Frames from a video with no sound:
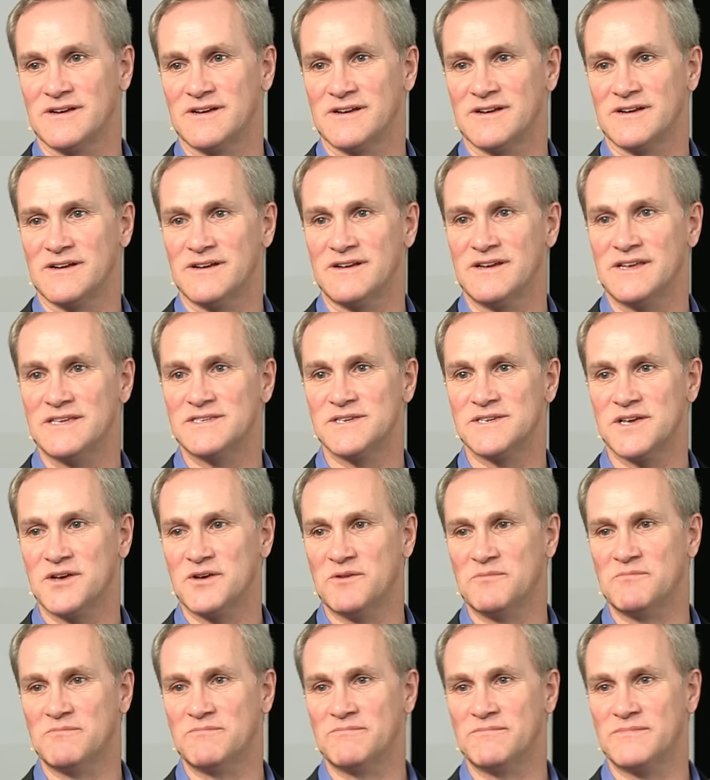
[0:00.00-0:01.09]
Les
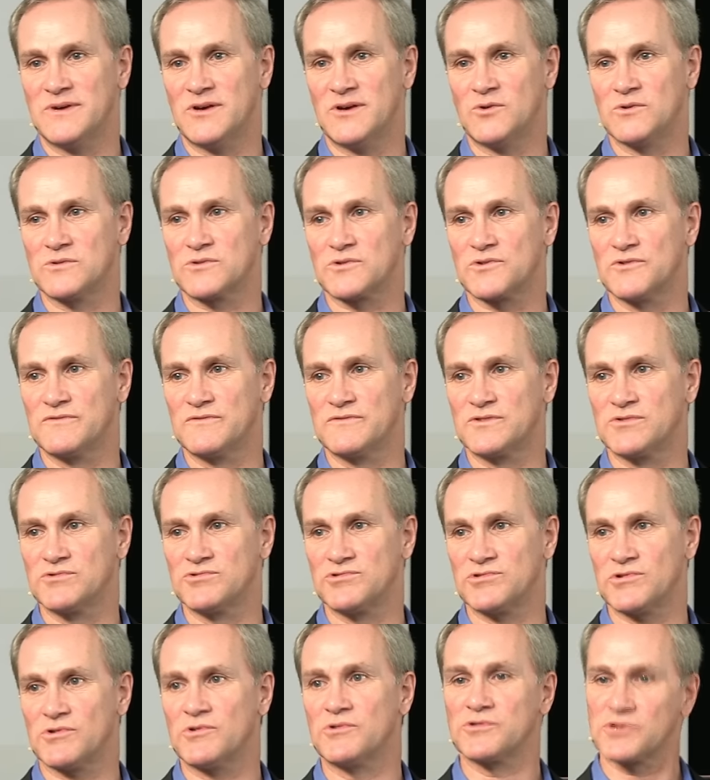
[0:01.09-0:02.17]
hommes, on trouve
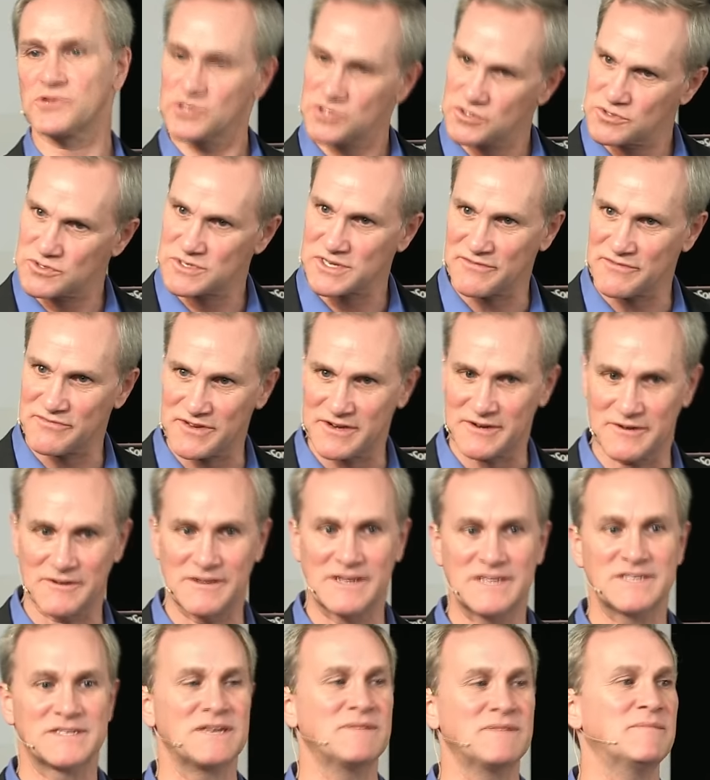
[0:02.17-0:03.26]
toujours autre chose à faire.
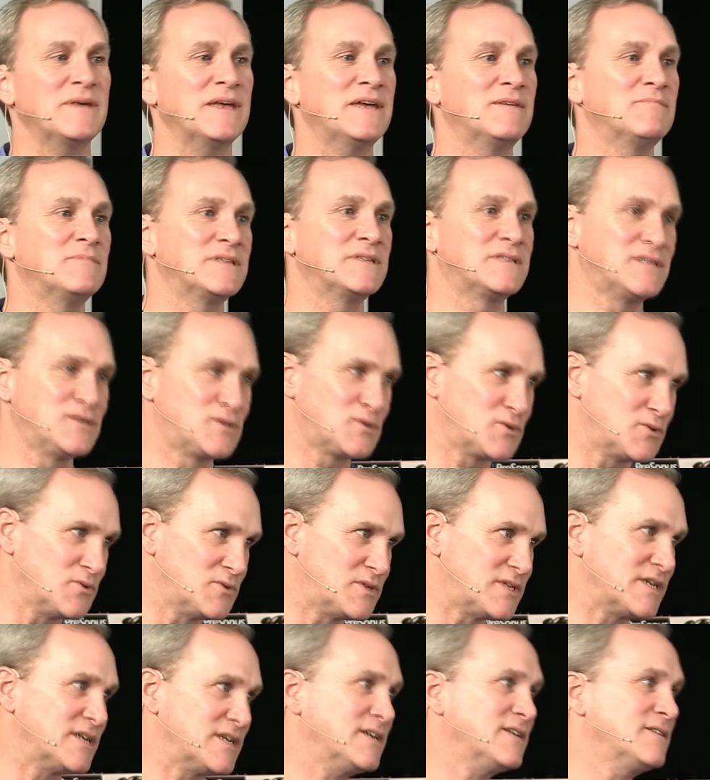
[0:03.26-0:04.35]
Les hommes aiment
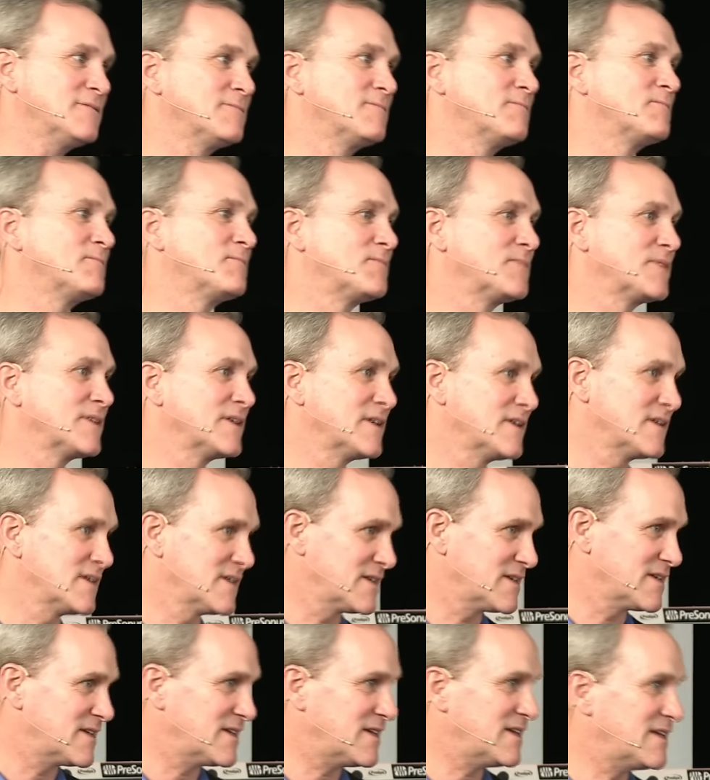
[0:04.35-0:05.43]
discuter
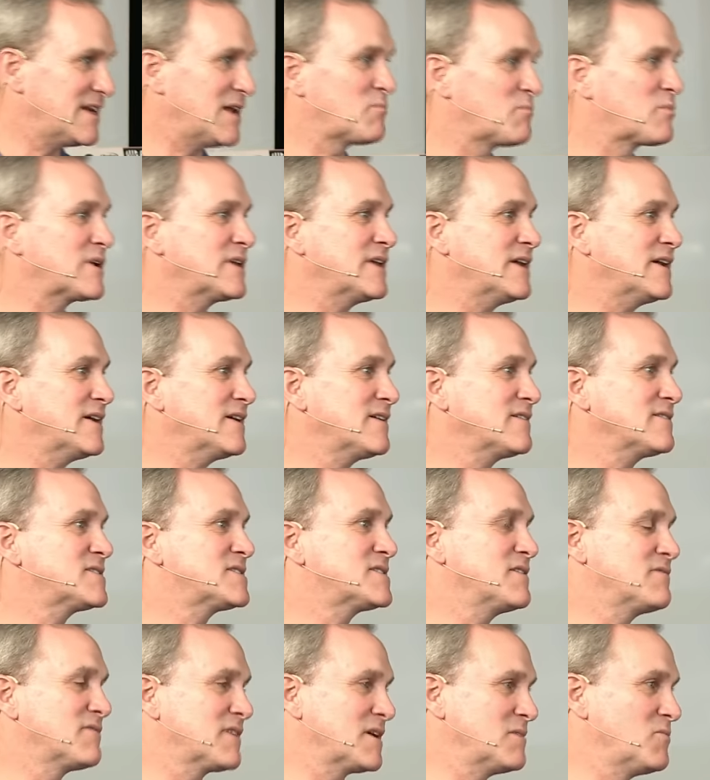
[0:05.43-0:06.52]
et la prière,
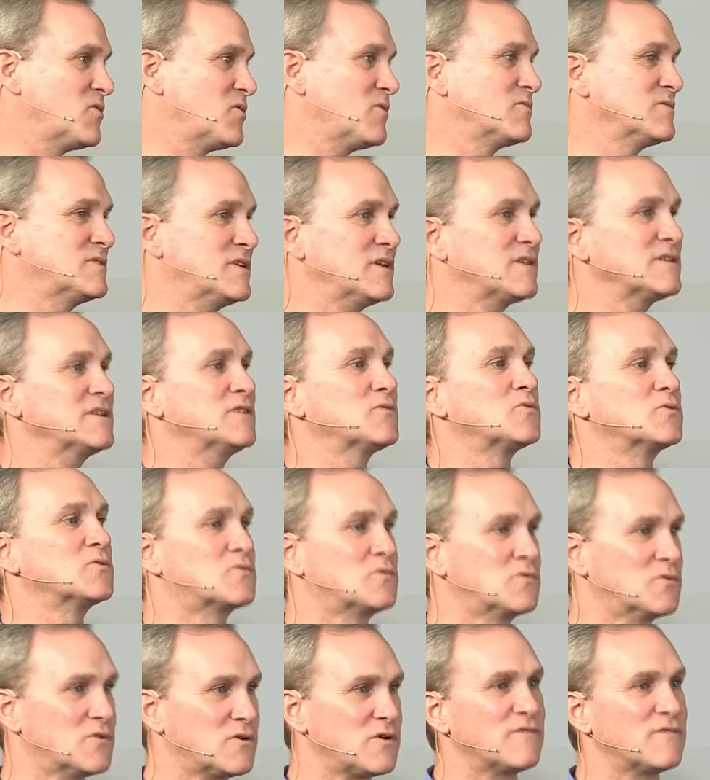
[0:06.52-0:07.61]
c'est vraiment en dernier
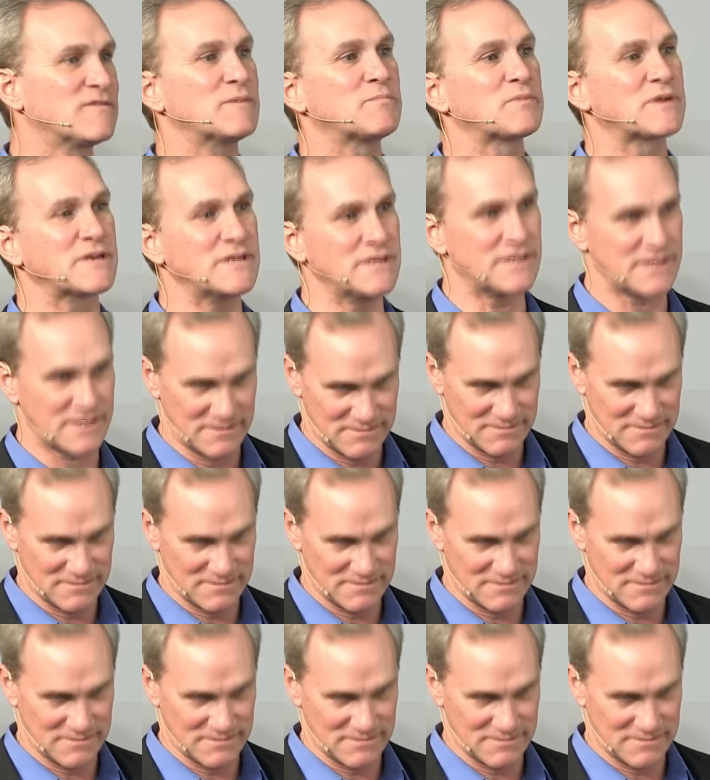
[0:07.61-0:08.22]
recours, on va prier.